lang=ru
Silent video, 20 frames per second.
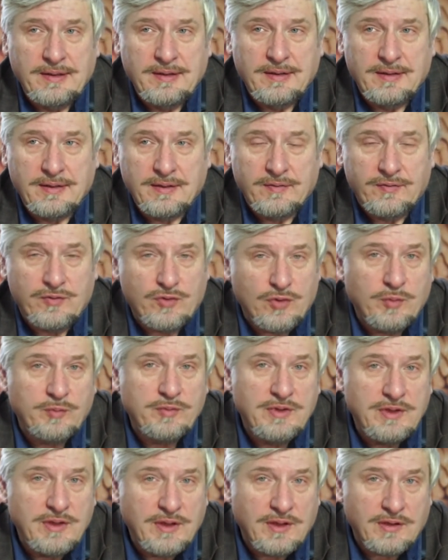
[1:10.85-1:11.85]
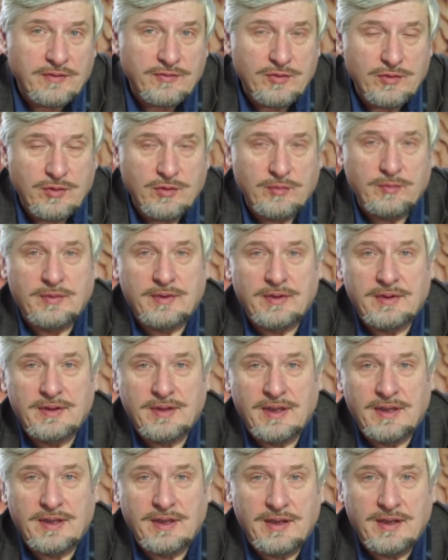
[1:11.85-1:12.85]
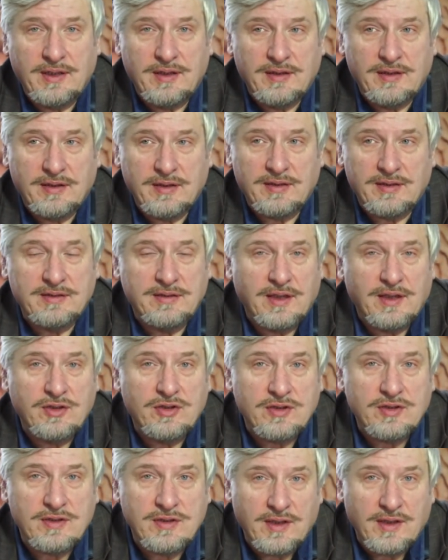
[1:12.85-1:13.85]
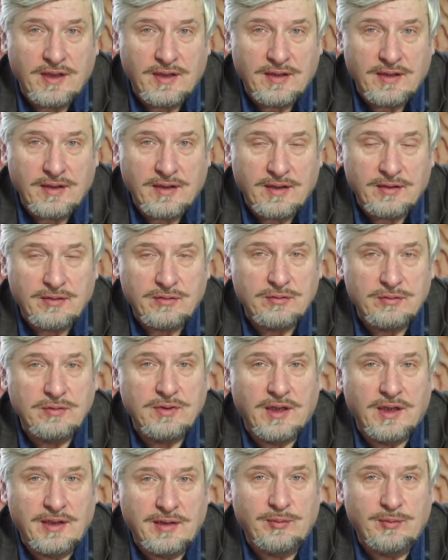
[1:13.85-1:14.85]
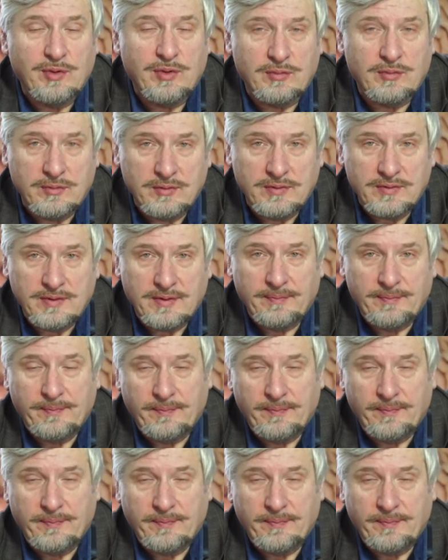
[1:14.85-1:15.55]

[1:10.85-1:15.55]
э, в чем дело, в чем такие разночтения, откуда они берутся.